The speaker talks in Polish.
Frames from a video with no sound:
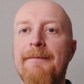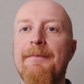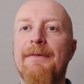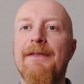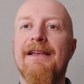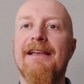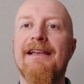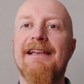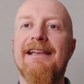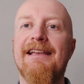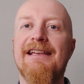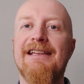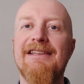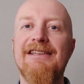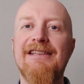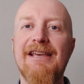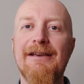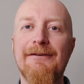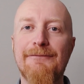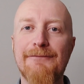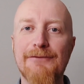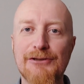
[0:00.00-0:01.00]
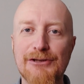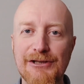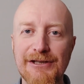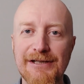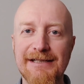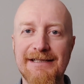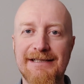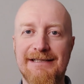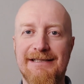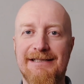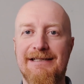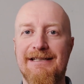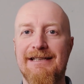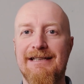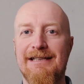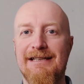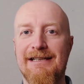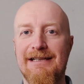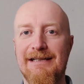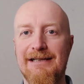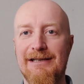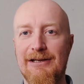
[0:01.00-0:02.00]
e, nie
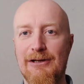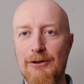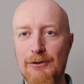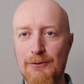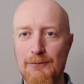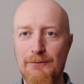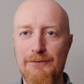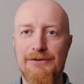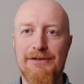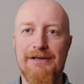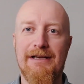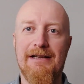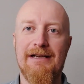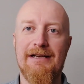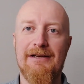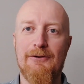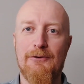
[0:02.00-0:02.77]
wszyscy ludzie